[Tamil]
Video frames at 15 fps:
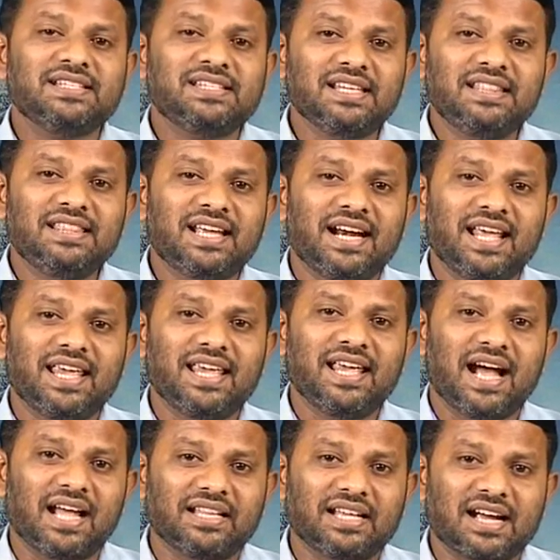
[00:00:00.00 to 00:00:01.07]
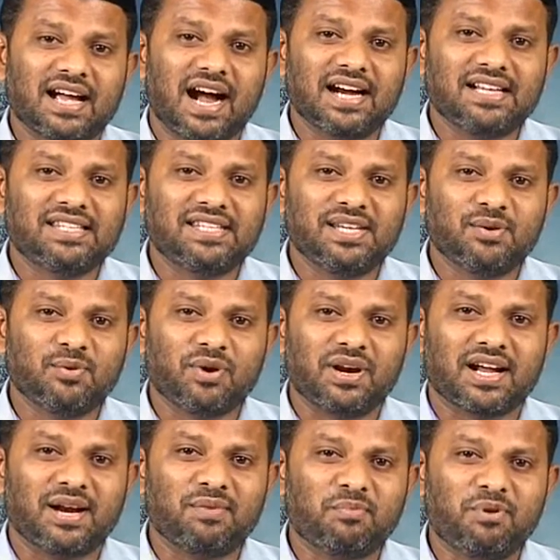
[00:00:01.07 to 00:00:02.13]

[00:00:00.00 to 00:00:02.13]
சிந்தனை அந்த காட்சி உங்கள் கண்